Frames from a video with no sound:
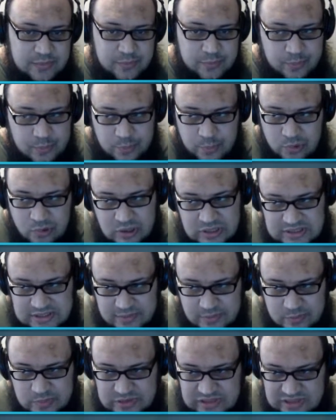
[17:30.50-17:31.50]
Это бой
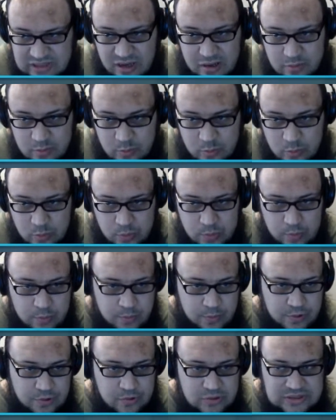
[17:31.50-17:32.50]
за, за
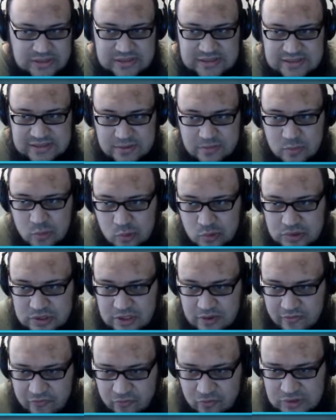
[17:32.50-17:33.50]
просто за
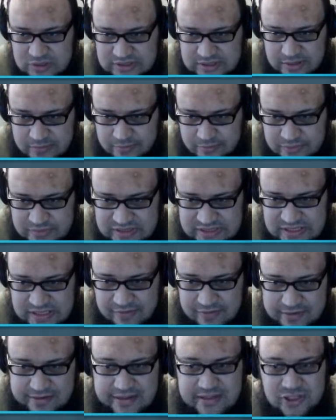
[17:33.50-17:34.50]
мусор, вот, за
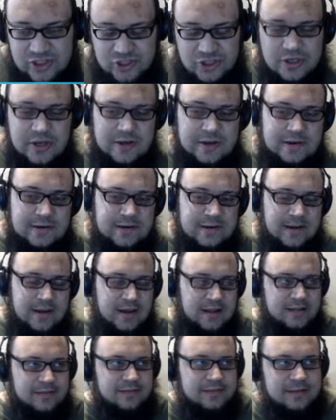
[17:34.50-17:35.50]
9 тысяч
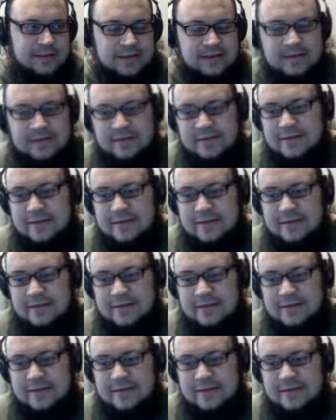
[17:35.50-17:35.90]
голды,